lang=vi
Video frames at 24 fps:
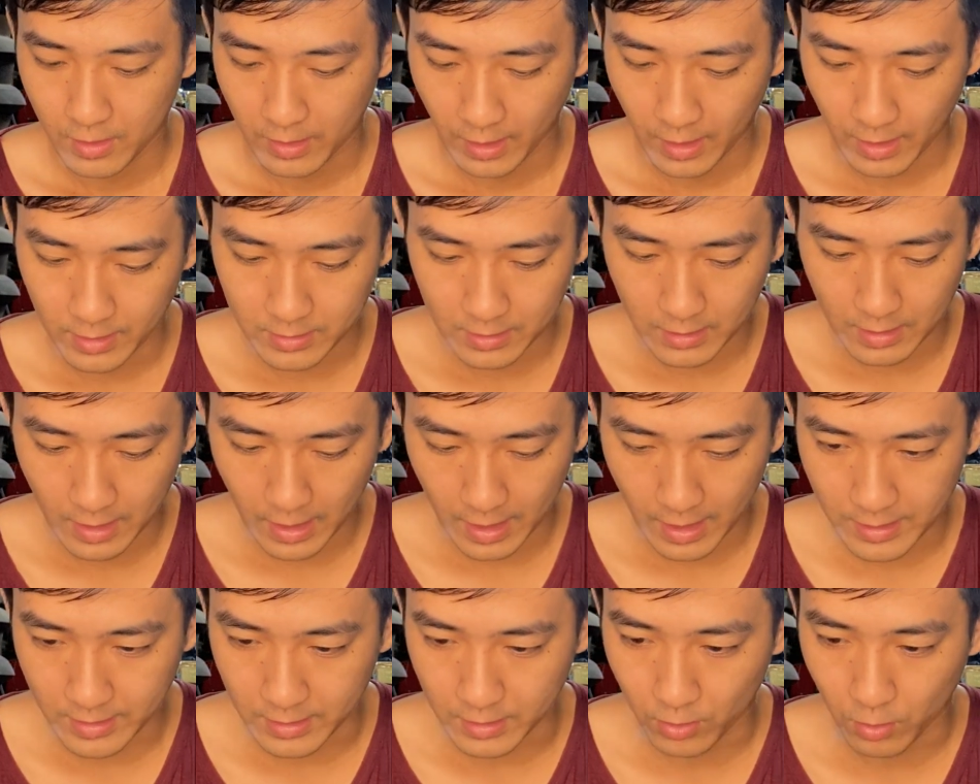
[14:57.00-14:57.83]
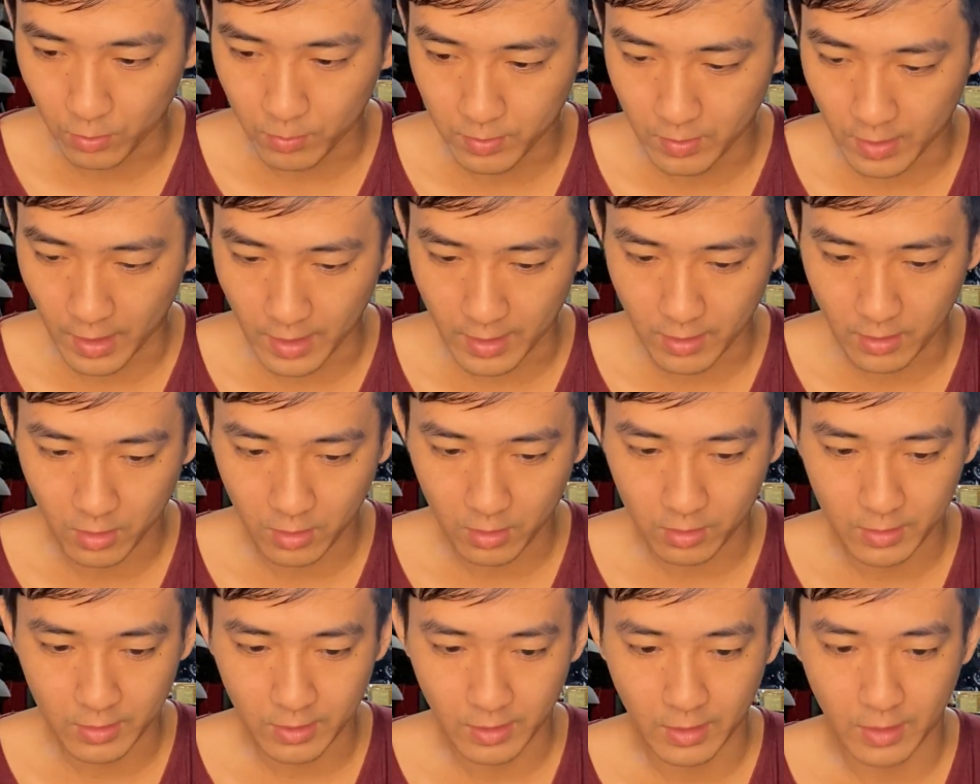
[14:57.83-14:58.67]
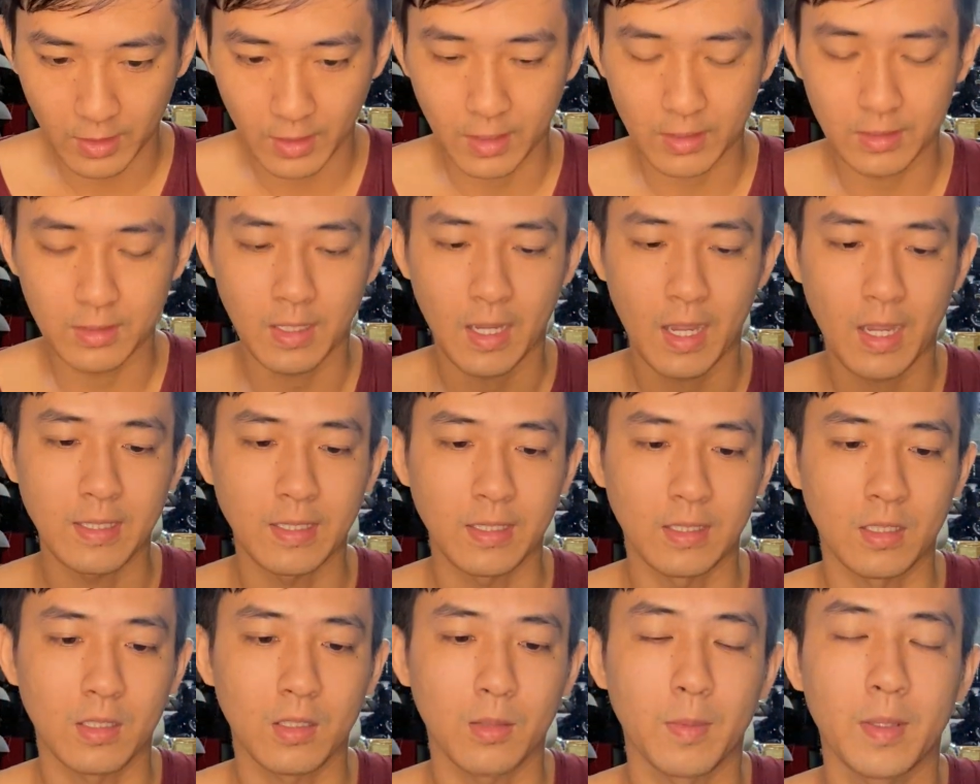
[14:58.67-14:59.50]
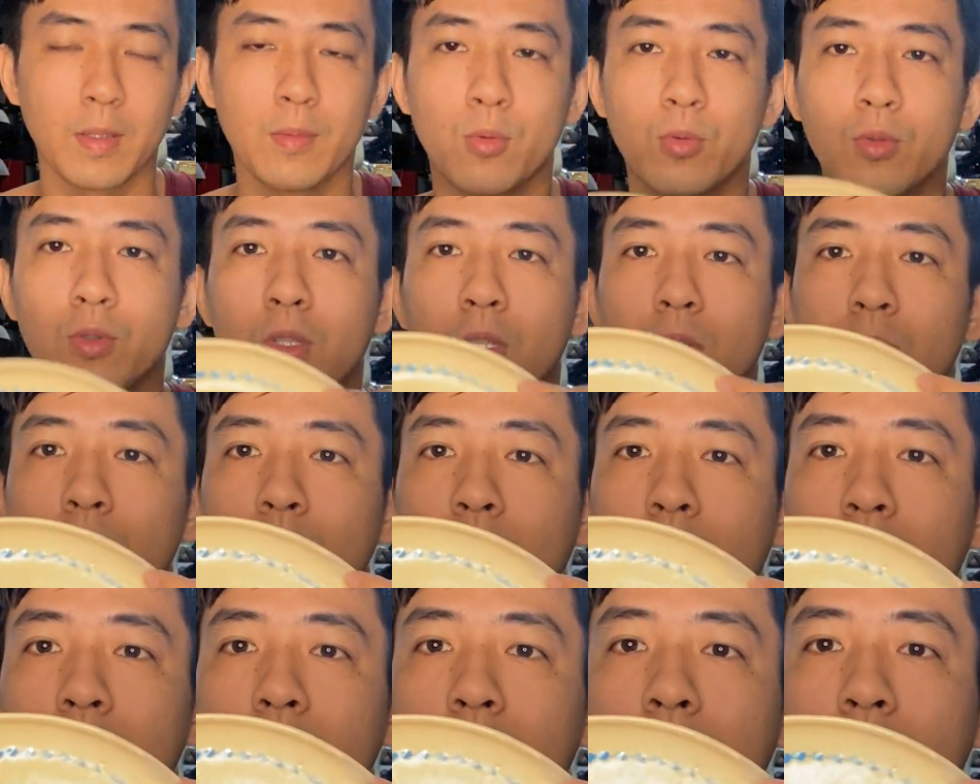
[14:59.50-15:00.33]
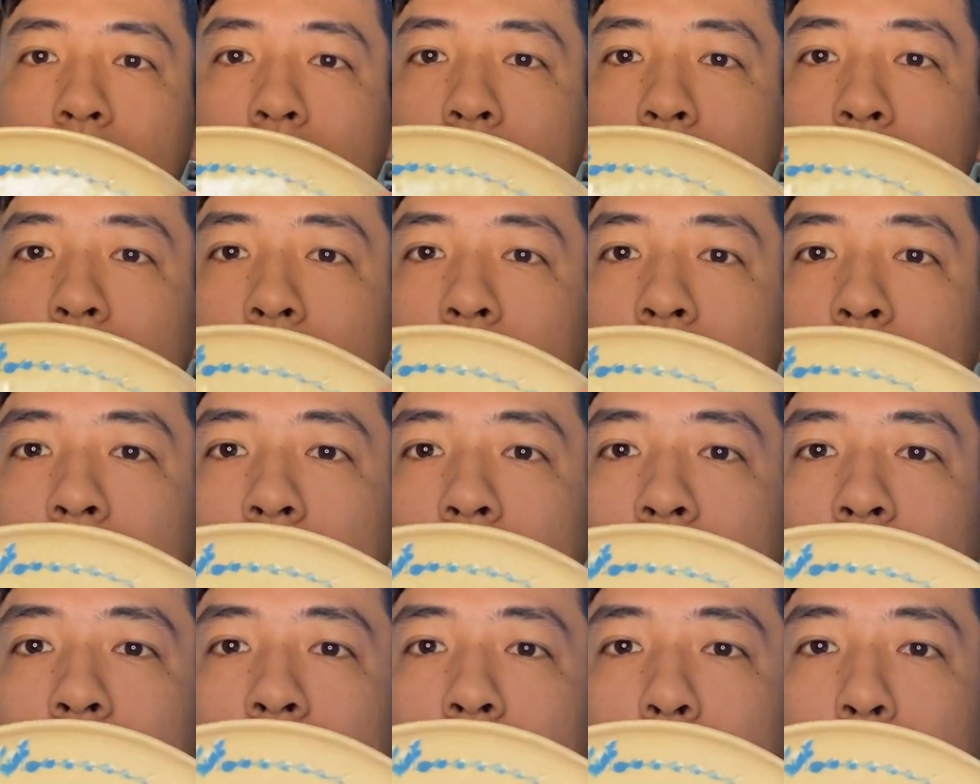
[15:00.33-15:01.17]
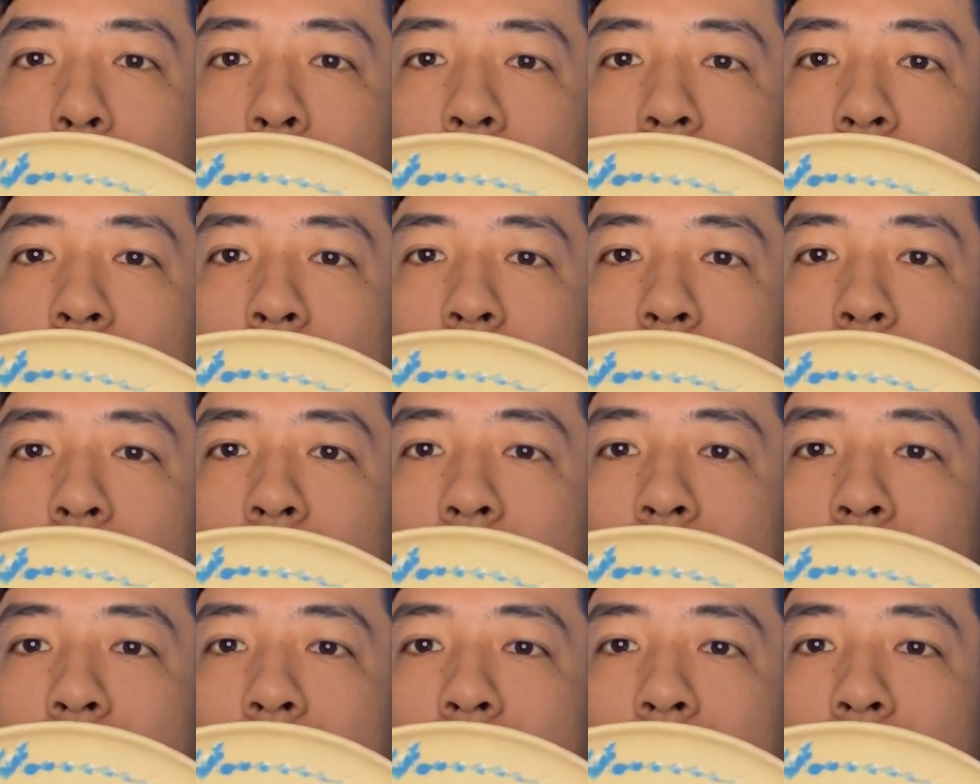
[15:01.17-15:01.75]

cái thứ hai thì cũng vậy thôi cái thứ hai thì nó có bị một chút xíu chỗ này nữa nè mẹ chút xíu